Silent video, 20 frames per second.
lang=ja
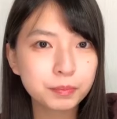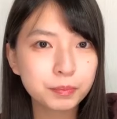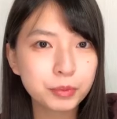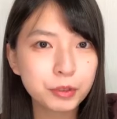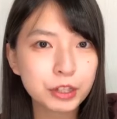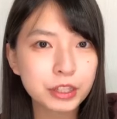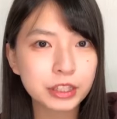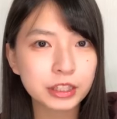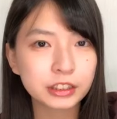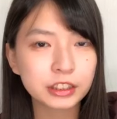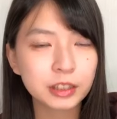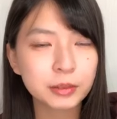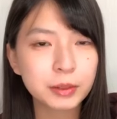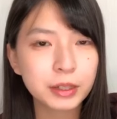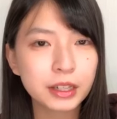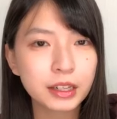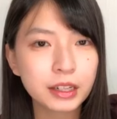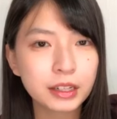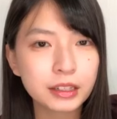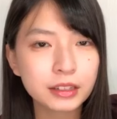ぽい
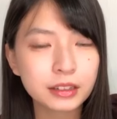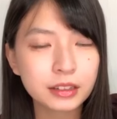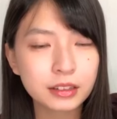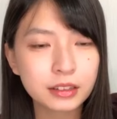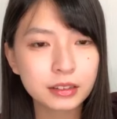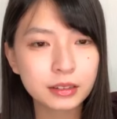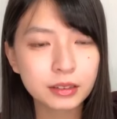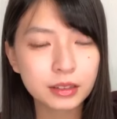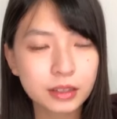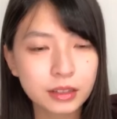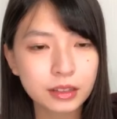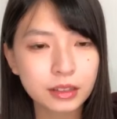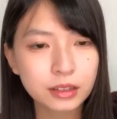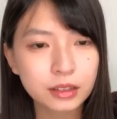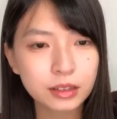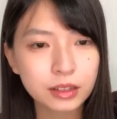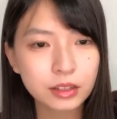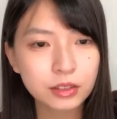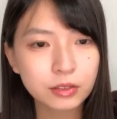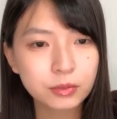ネタバレって